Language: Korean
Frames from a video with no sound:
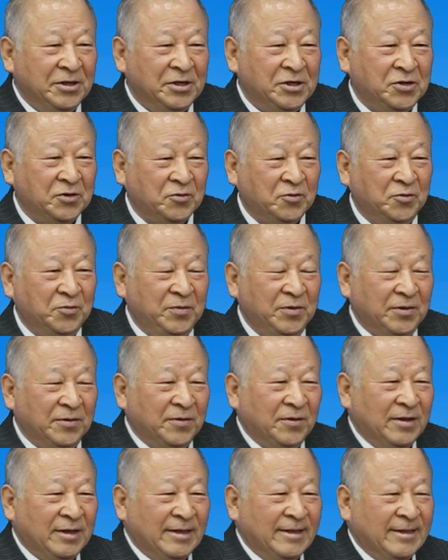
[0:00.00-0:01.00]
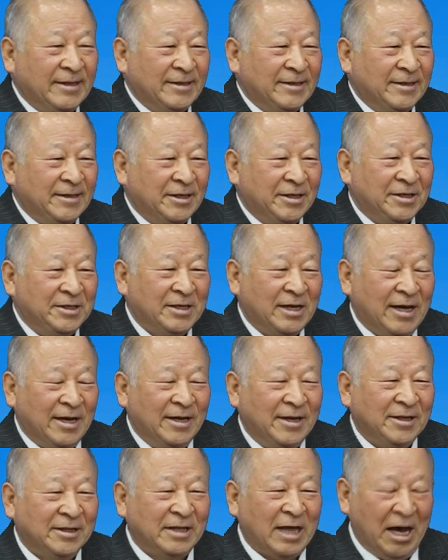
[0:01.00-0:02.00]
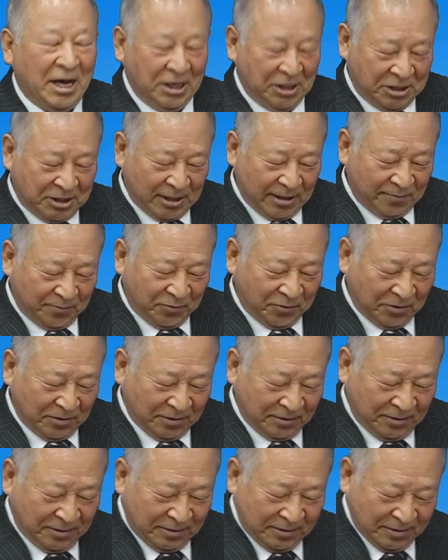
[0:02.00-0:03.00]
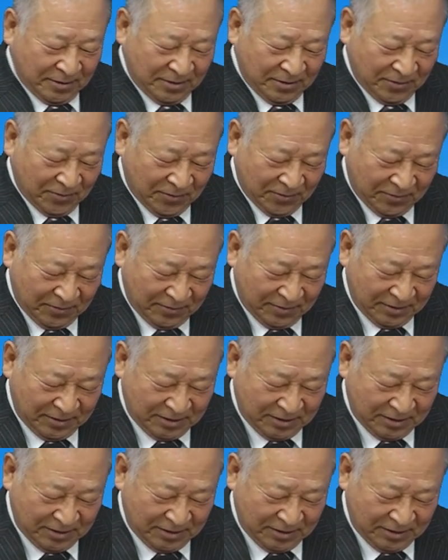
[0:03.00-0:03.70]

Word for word: 19편. 자, 다윗이란 분은 음,